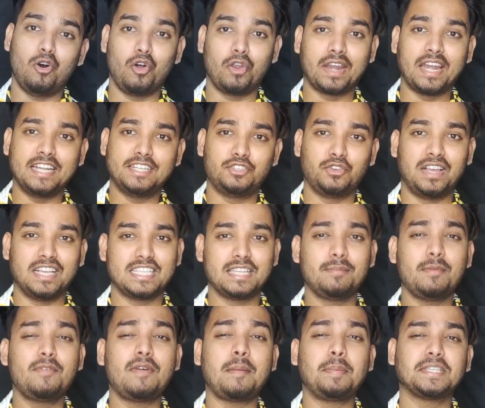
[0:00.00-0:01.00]
ऑल राइट सो
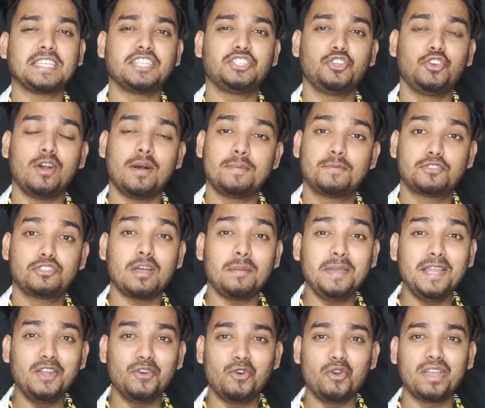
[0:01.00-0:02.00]
गैसर मैं वापस आ चुका हूँ आप
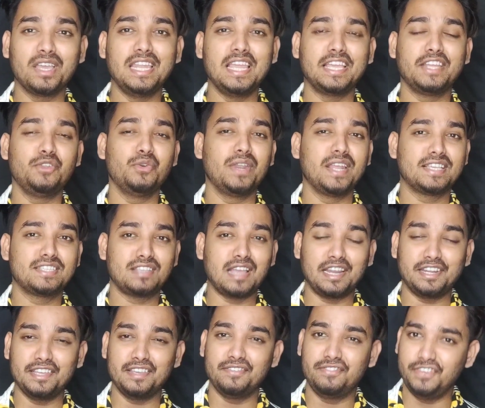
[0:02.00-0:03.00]
सभी लोगों के लिए एक न्यू
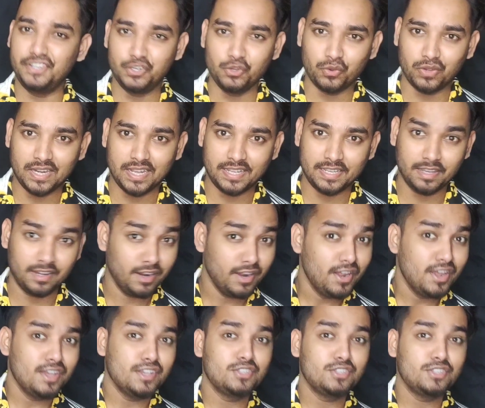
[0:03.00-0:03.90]
एक्साइटिंग वीडियो को लेकर